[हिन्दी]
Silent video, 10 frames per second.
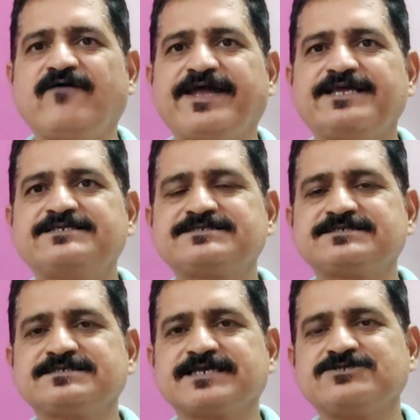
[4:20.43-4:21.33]
वायरस
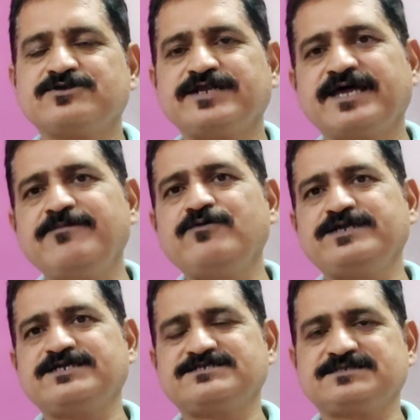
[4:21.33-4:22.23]
के जो नए
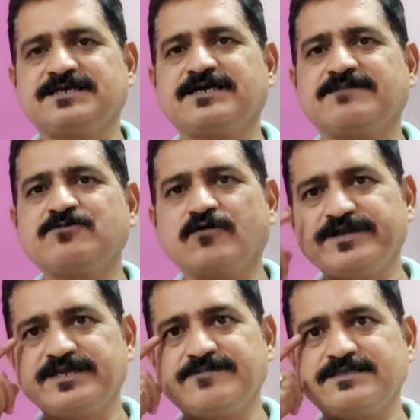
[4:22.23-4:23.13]
म्यूटेंट्स अगर हम
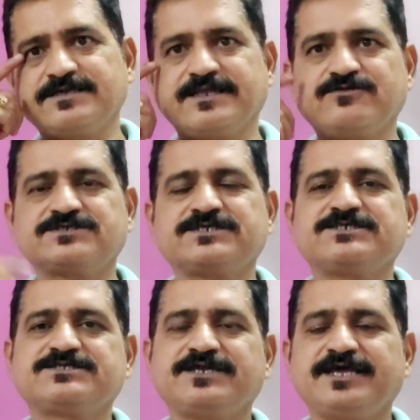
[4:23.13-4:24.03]
कोविड की बात करें तो इसके
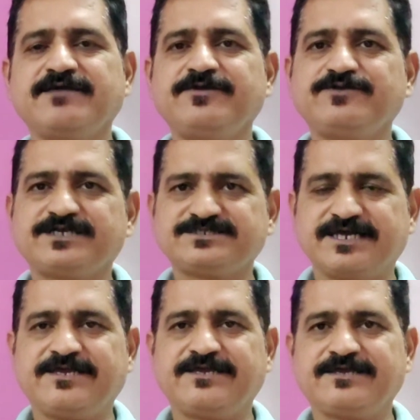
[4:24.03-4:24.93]
जितने नए म्यूटेंट्स
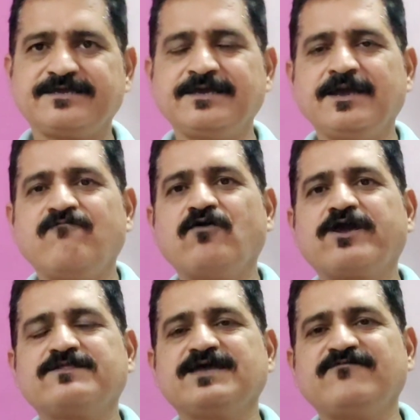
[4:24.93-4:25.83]
आए हैं वो
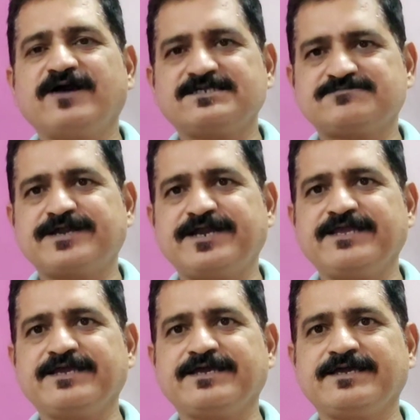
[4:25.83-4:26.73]
कितने फास्ट
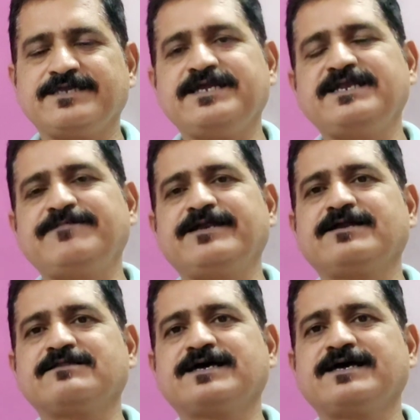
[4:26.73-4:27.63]
स्प्रेडिंग है ये डिपेंड
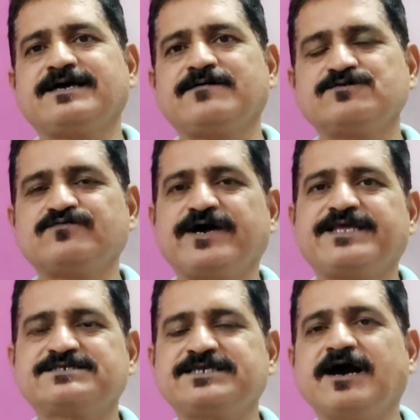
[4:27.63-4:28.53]
करता है उस
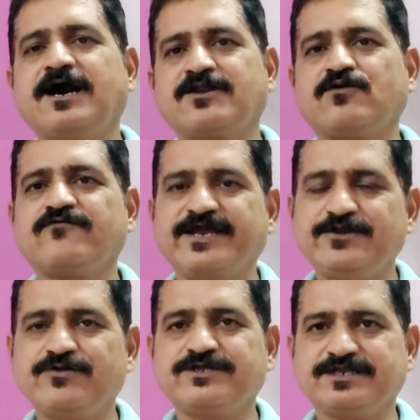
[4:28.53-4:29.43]
वायरस की आर नोट
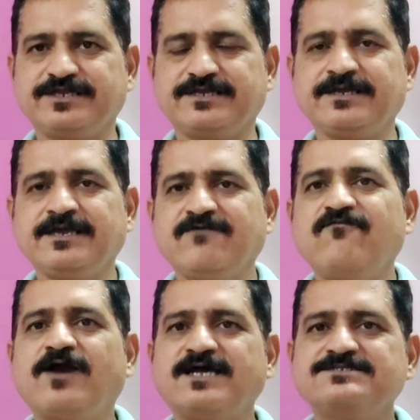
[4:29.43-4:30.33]
वैल्यू कितनी है
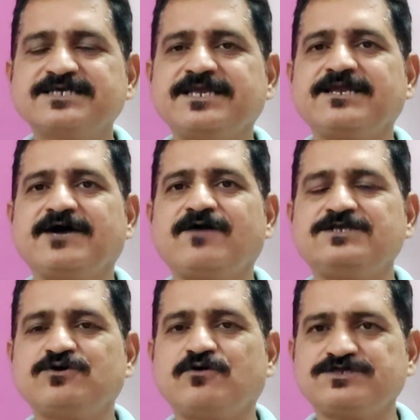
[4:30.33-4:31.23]
वुहान से निकला
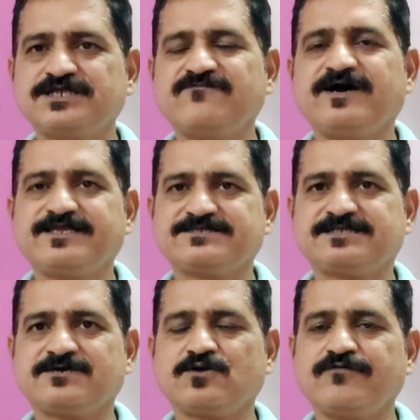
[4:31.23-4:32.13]
हुआ जो ओरिजिनल वायरस
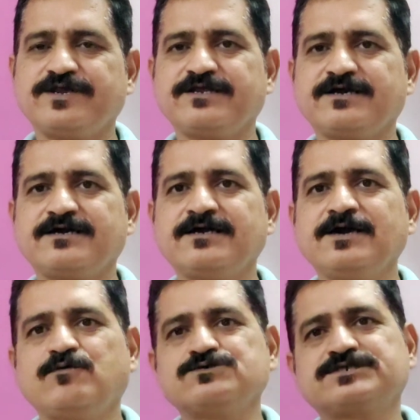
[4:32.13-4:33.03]
था कोविड का
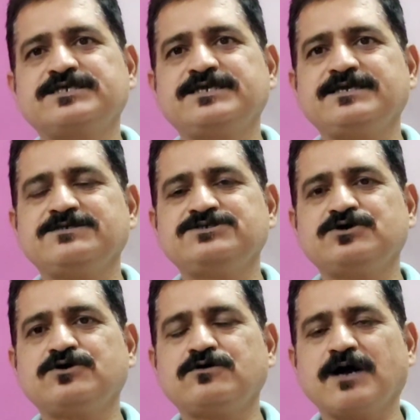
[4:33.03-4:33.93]
उसकी
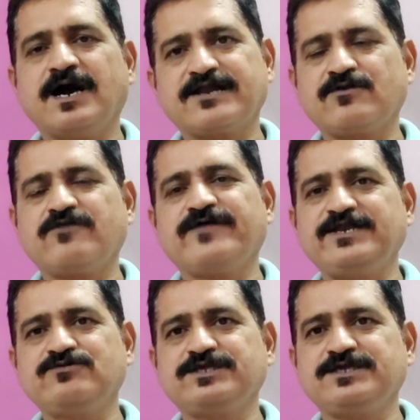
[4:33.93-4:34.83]
जो आर नोट
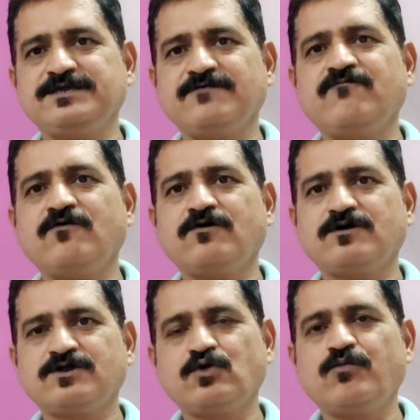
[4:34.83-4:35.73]
वैल्यू थी वो
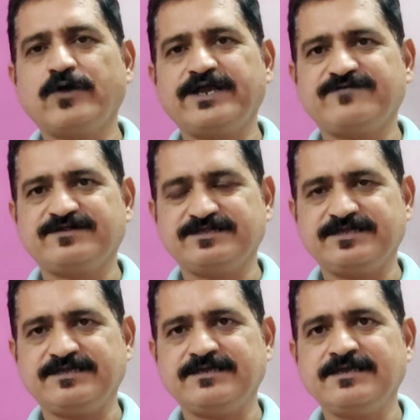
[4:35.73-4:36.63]
2.1
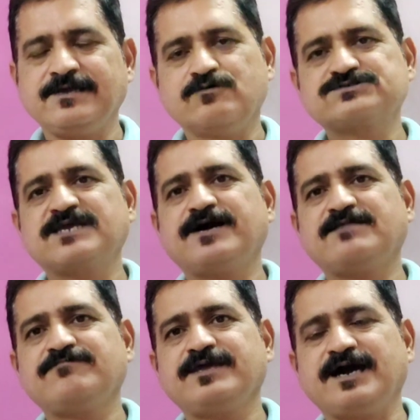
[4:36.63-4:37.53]
थी उसके
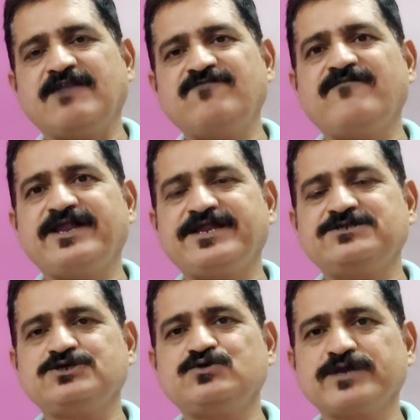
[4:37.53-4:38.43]
बाद में अल्फ़ा
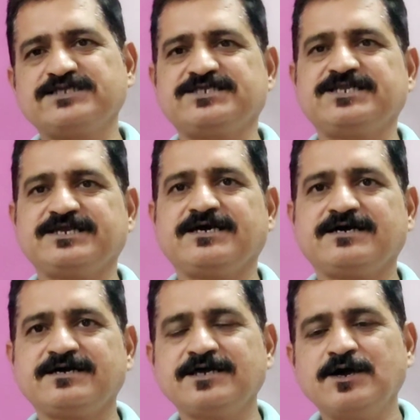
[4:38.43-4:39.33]
वेरिएंट जो यूके से
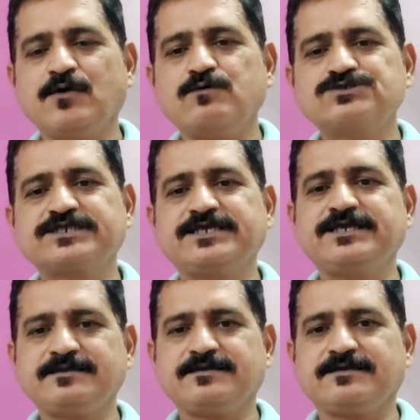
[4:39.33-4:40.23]
निकला उसकी
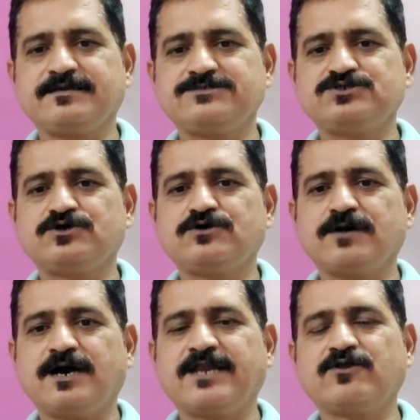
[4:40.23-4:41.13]
जो
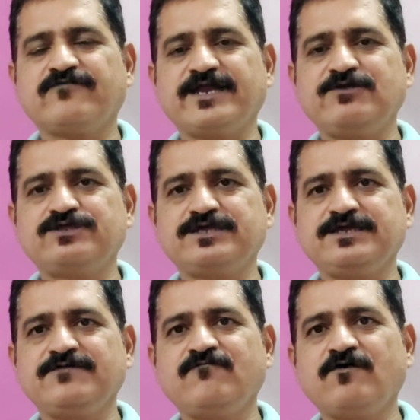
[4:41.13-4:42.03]
आर नॉट वैल्यू
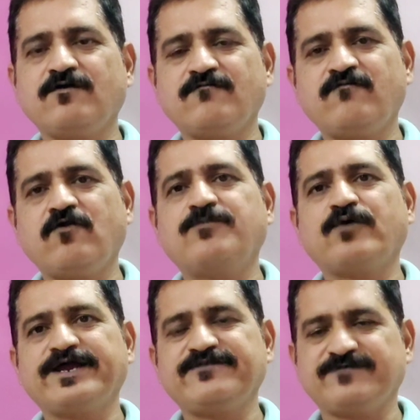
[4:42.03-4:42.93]
थी वो
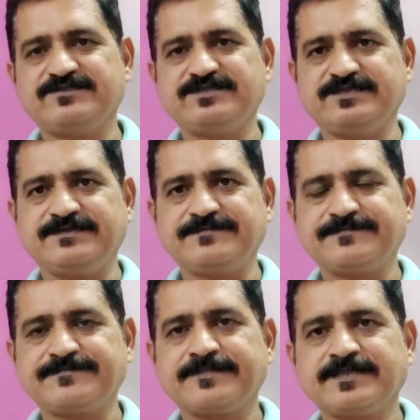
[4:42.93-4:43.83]
4.1 थी
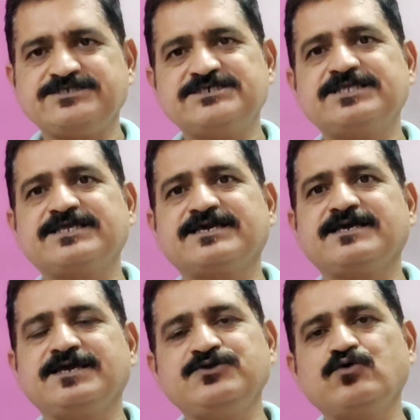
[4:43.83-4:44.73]
जिसने
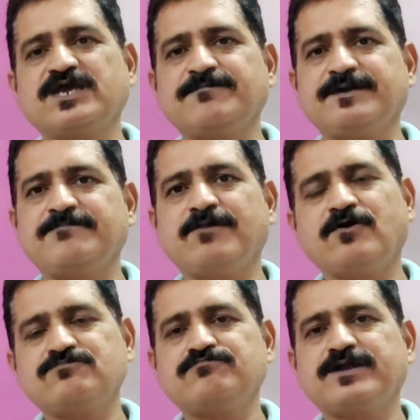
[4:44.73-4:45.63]
कि यूके में
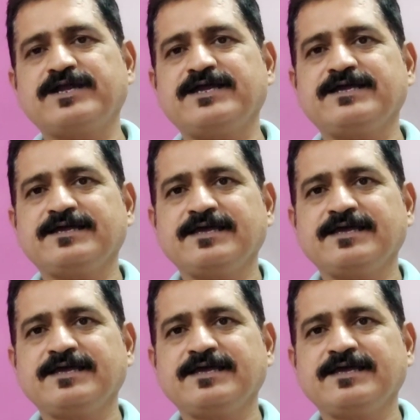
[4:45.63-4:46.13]
बहुत बड़े